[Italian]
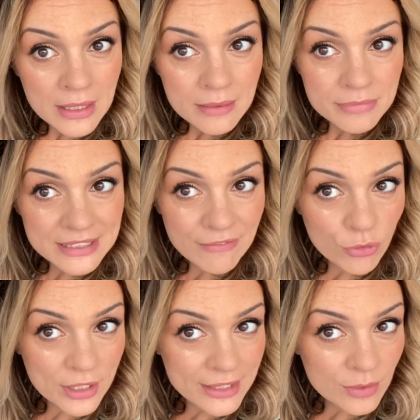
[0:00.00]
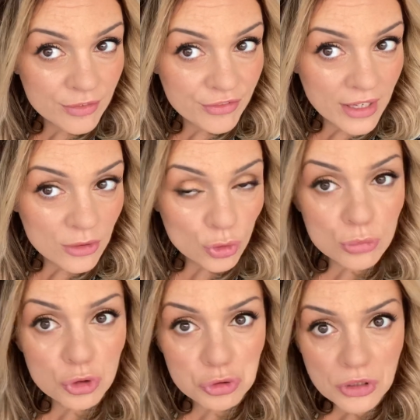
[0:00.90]
se volete un effetto
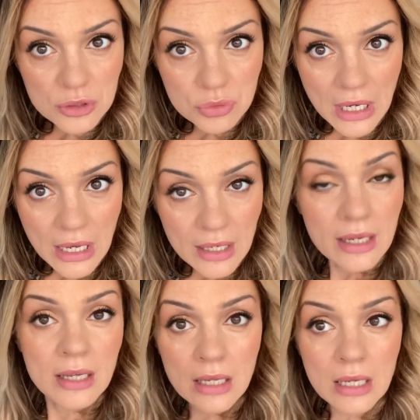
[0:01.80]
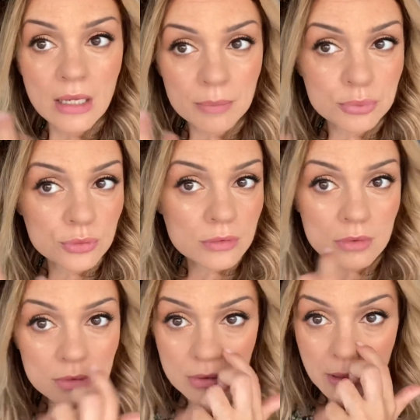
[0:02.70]
molto naturale e appunto
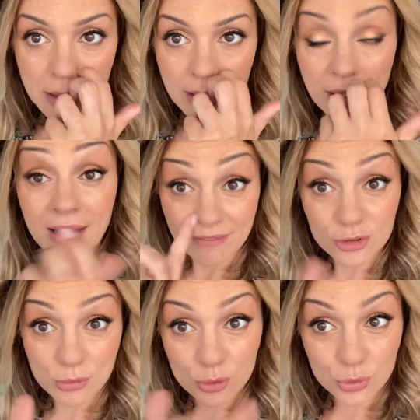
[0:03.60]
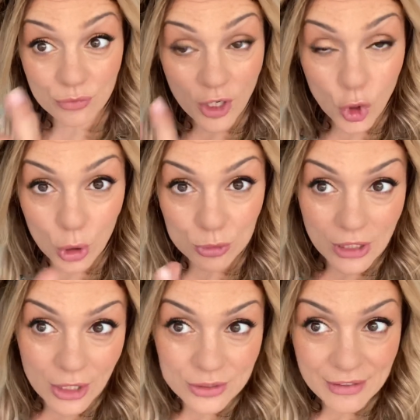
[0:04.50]
non, e soprattutto vi accomoda la
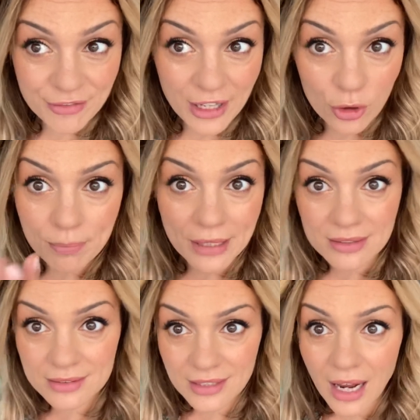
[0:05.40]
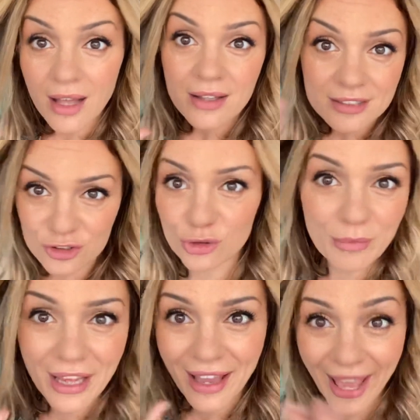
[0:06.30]
cosa ferro e piastra, secondo
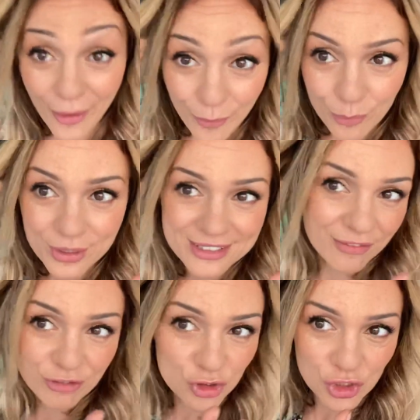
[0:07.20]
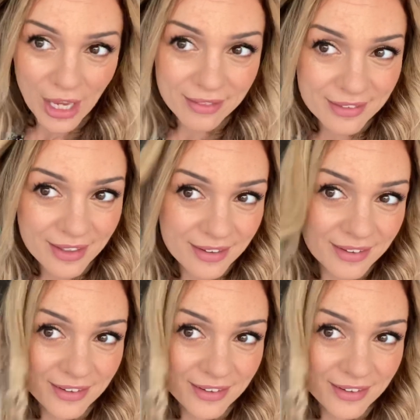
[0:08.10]
me eh, questo è vincente.